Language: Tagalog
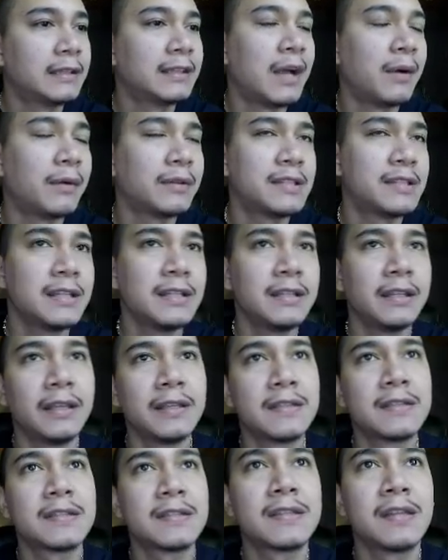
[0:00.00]
tawag dyan
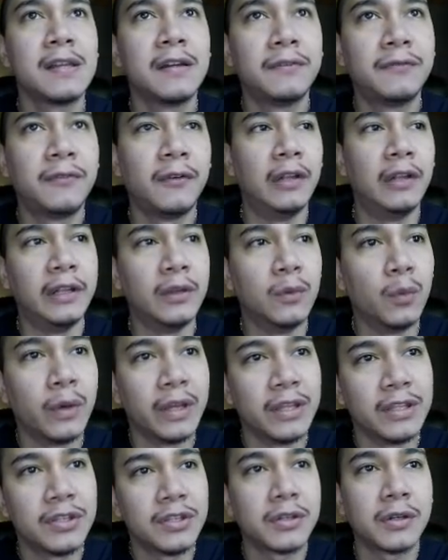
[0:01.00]
is a falling
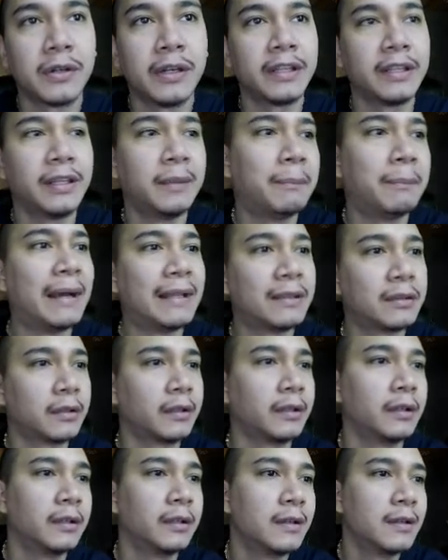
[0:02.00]
wedge right na
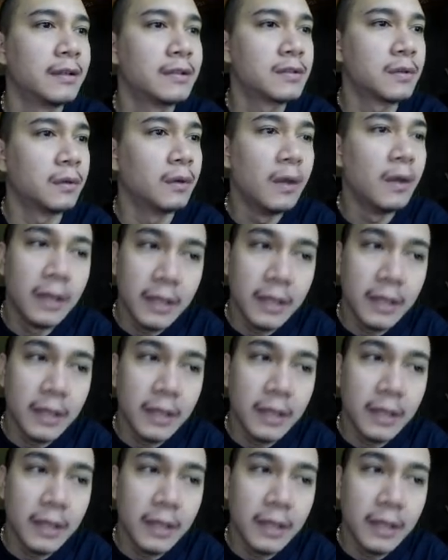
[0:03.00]
pattern so